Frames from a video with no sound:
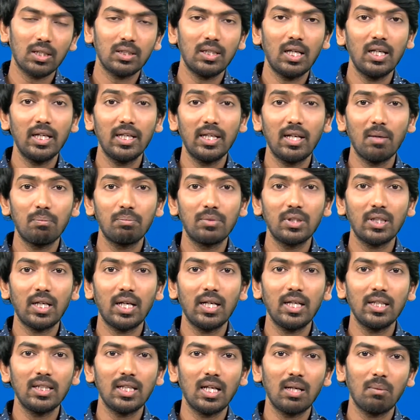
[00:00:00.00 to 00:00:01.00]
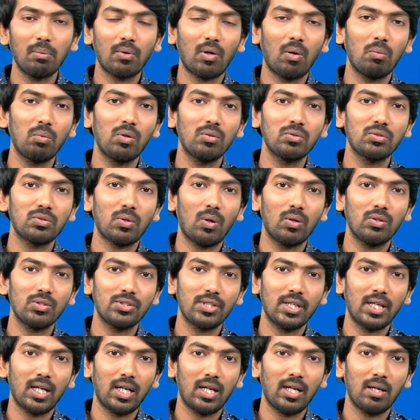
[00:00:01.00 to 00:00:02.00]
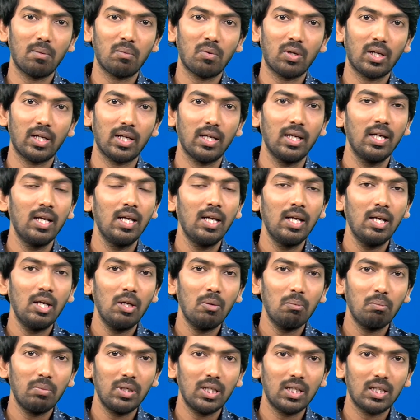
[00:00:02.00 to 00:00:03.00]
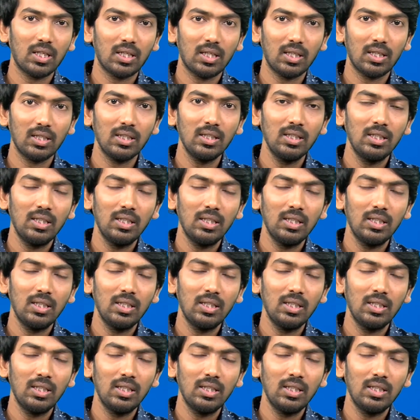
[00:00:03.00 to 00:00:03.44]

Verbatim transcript: దాని డెప్త్కి వెళ్ళి దాని ప్రాబ్లమ్ సాల్వ్ చేయాలేమో అని బట్ uh,